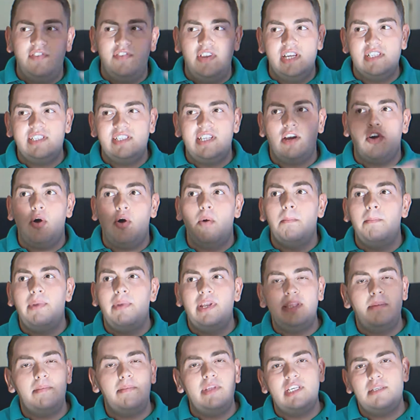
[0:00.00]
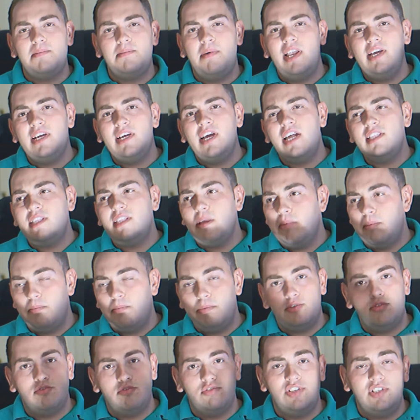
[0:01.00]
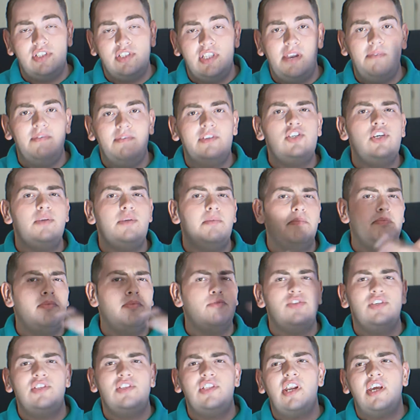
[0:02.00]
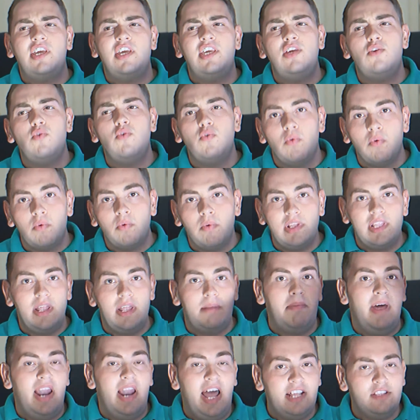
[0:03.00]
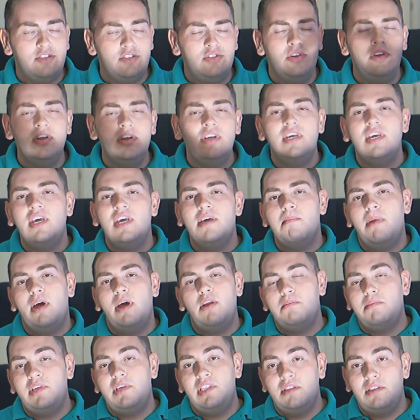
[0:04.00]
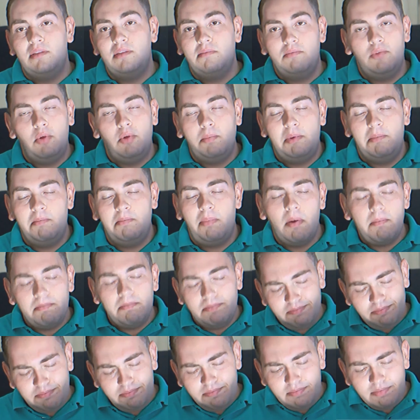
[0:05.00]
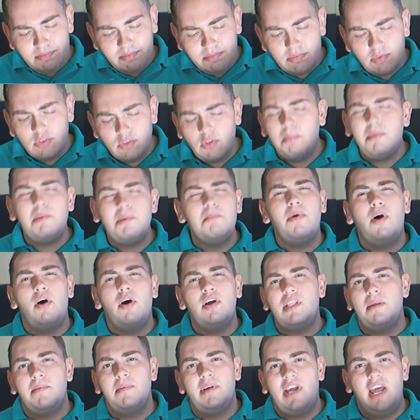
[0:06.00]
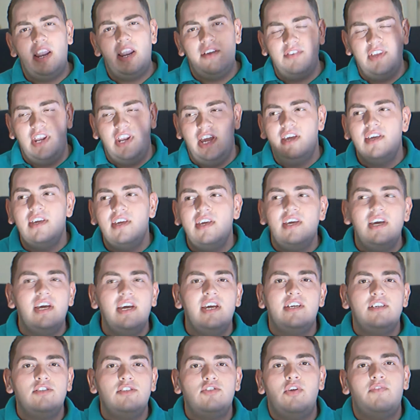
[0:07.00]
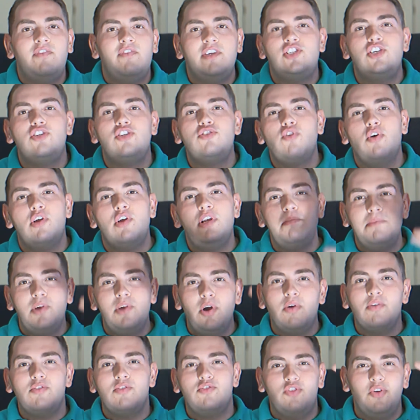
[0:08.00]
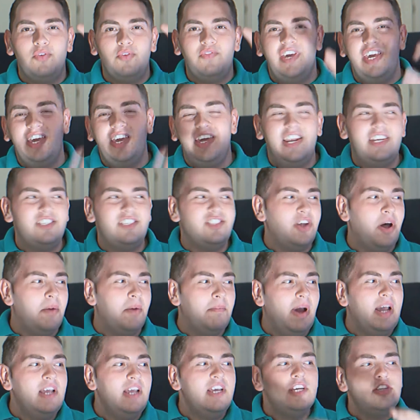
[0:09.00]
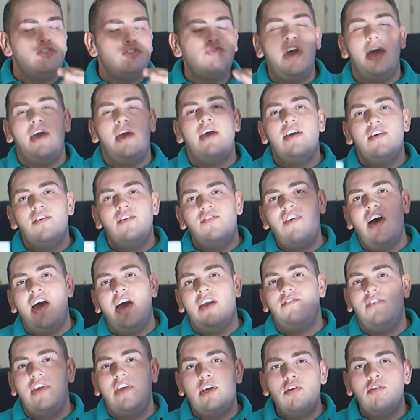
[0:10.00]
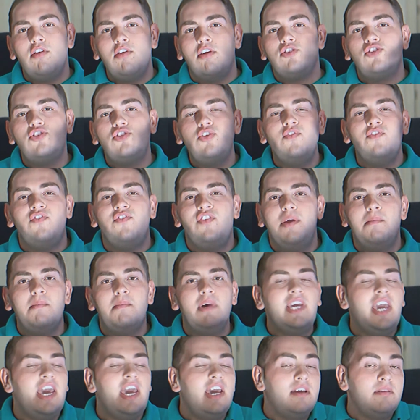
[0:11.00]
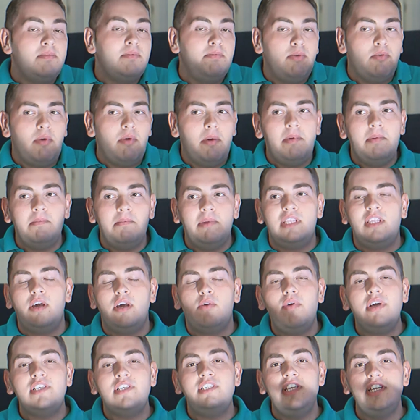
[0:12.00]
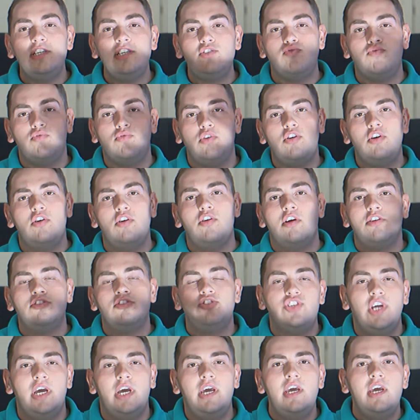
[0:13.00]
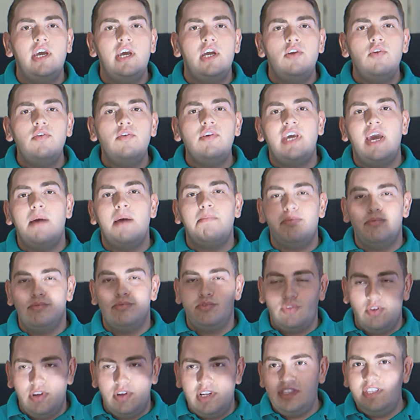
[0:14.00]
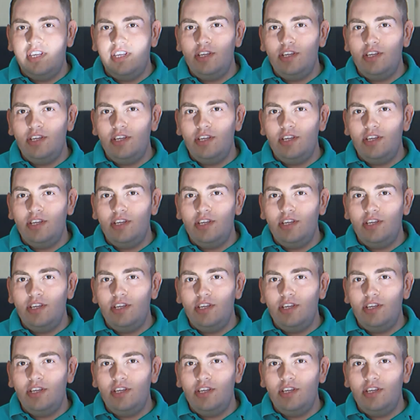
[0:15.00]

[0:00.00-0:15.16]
la finestra completamente spalancata, mi possono sentire i vicini, mi può sentire chiunque del palazzo, ma non mi, non mi non mi importa perché alla fine eh, sto facendo il mio dovere, insomma, cioè farvi conoscere un film che probabilmente quasi nessuno conosce, nonché appunto il